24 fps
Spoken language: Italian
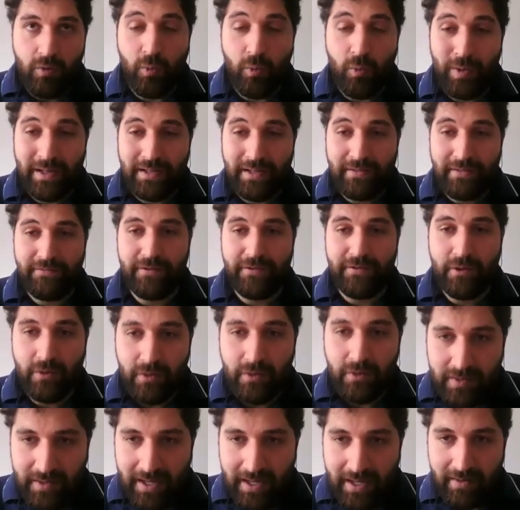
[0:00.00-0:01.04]
una
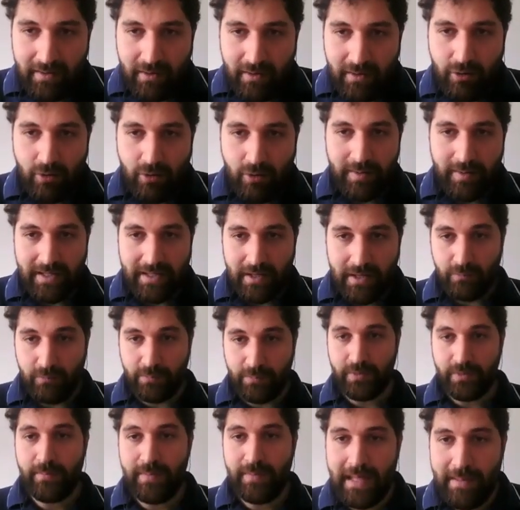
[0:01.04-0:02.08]
difficoltà come da un
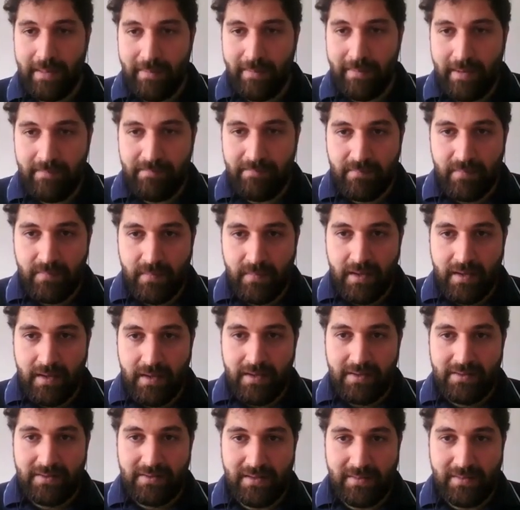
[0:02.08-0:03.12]
problema
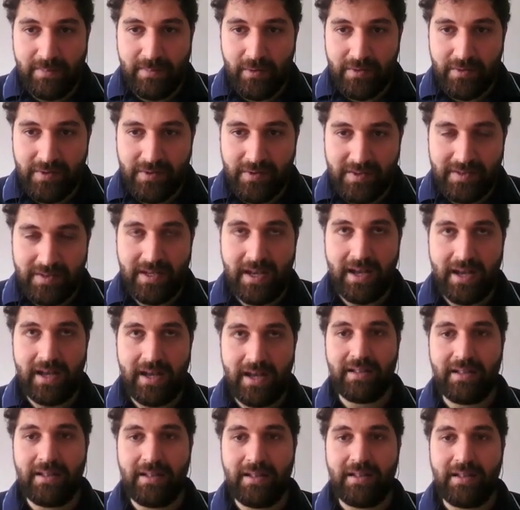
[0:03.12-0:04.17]
si
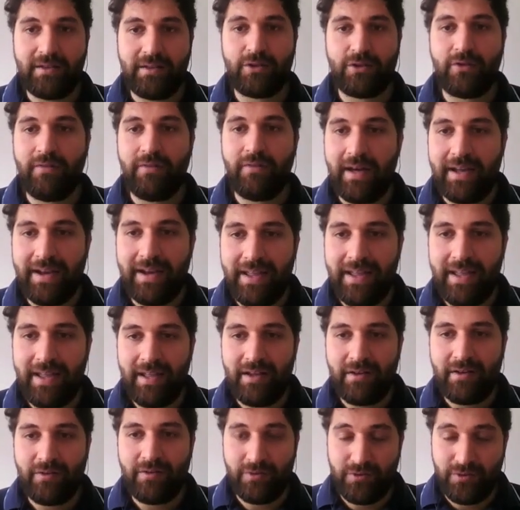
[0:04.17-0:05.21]
possa
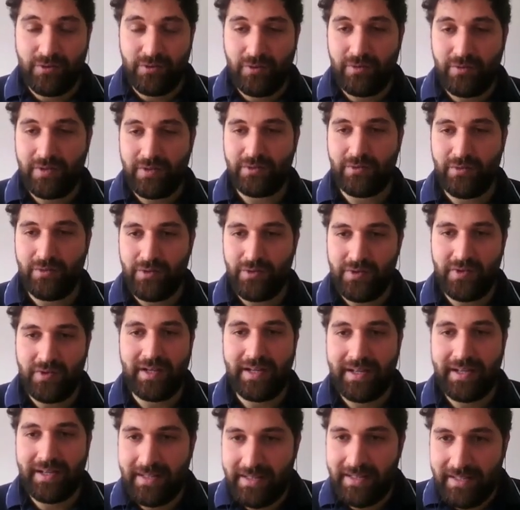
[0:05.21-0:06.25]
trovare non solo una
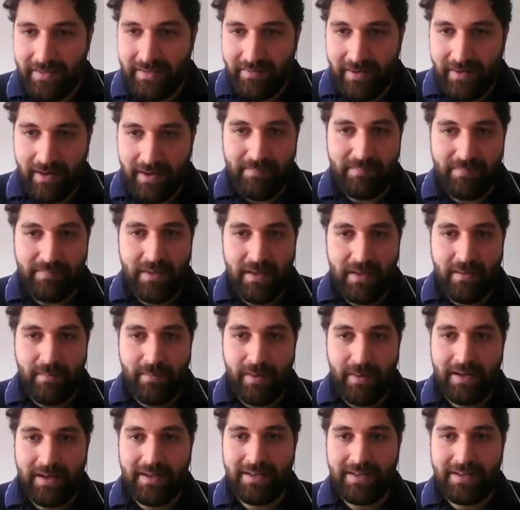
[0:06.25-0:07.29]
soluzione creativa,
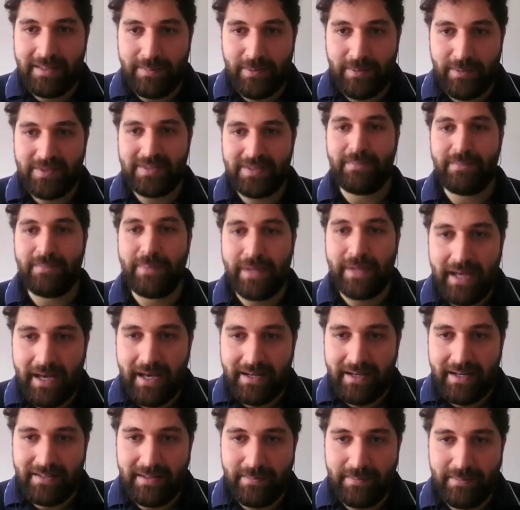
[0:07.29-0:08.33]
ma anche si possa
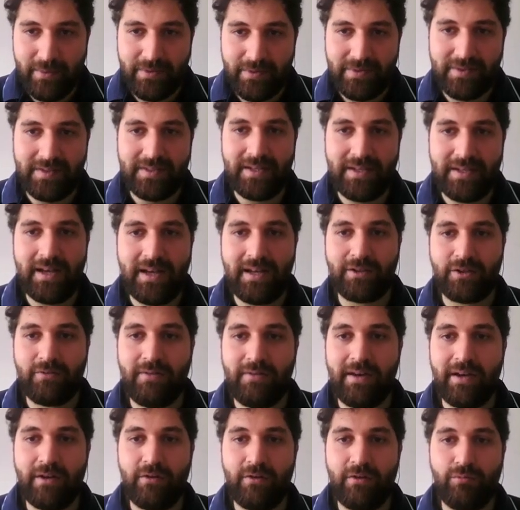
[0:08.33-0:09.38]
imparare, si possa
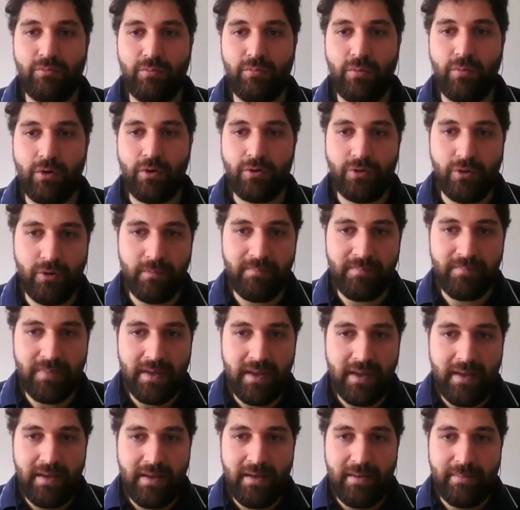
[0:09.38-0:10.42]
trovare un modo
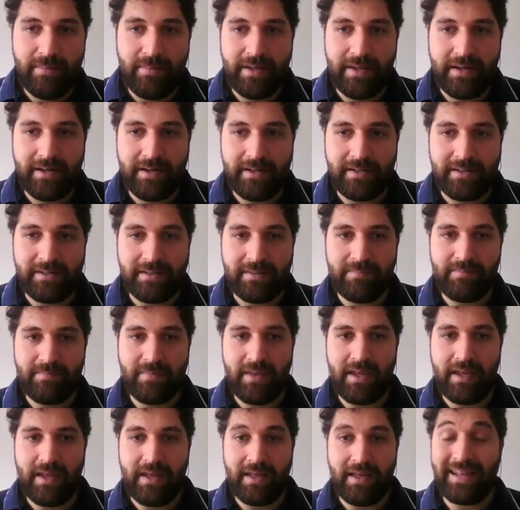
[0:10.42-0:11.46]

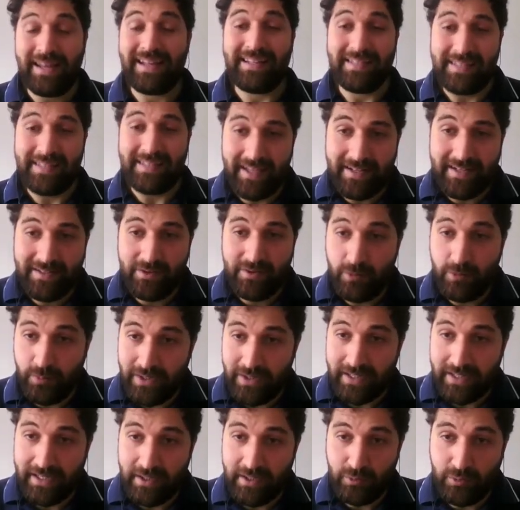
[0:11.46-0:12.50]
per eh, rialzarsi
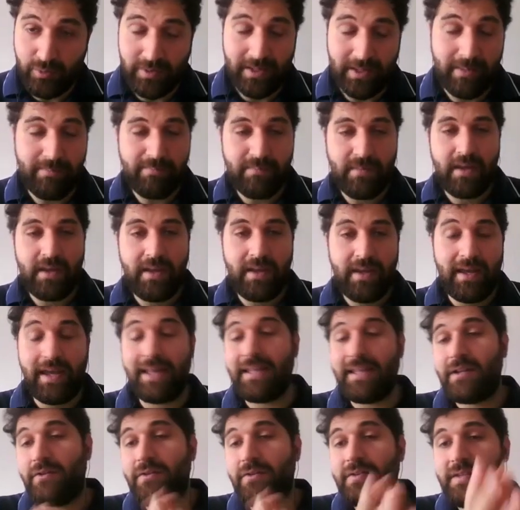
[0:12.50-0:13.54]
dopo una caduta.
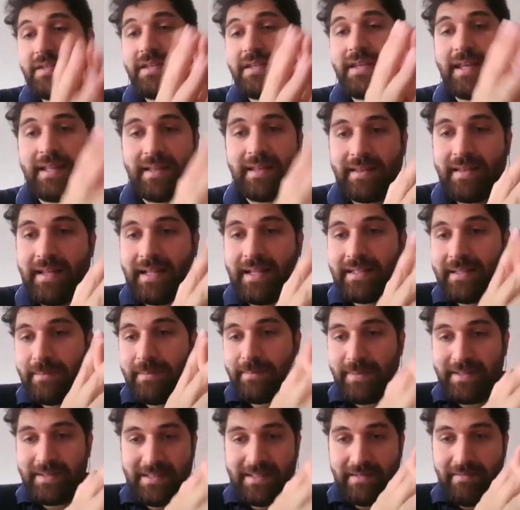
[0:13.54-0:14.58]
Ed è così che la
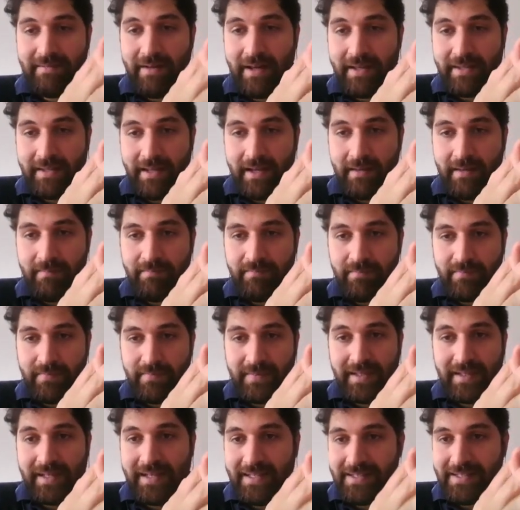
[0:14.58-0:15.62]
tempesta Vaia,
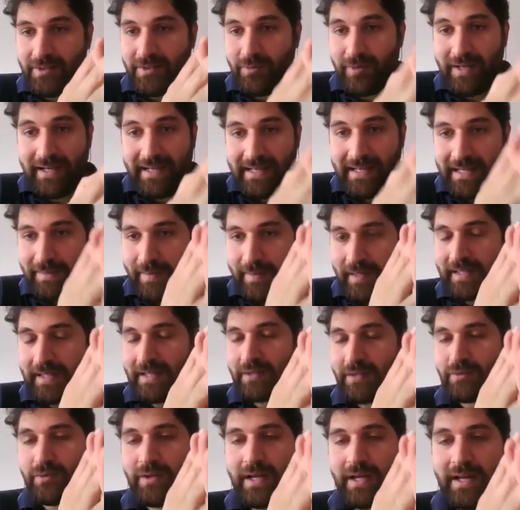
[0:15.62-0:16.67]
dall'essere una calamità
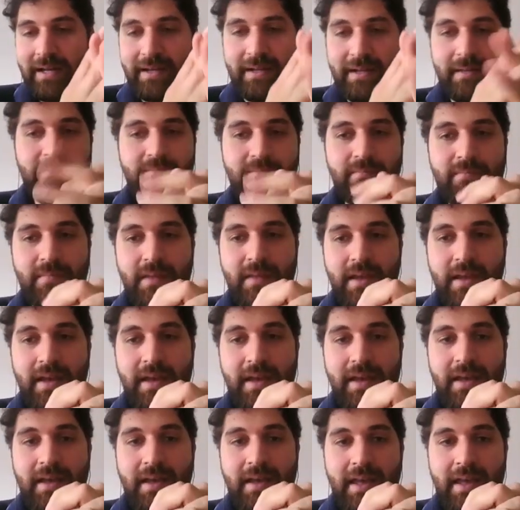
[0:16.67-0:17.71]
naturale,
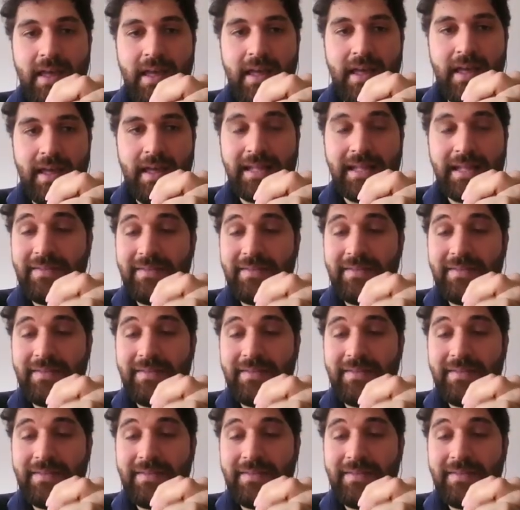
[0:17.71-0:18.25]
eh, è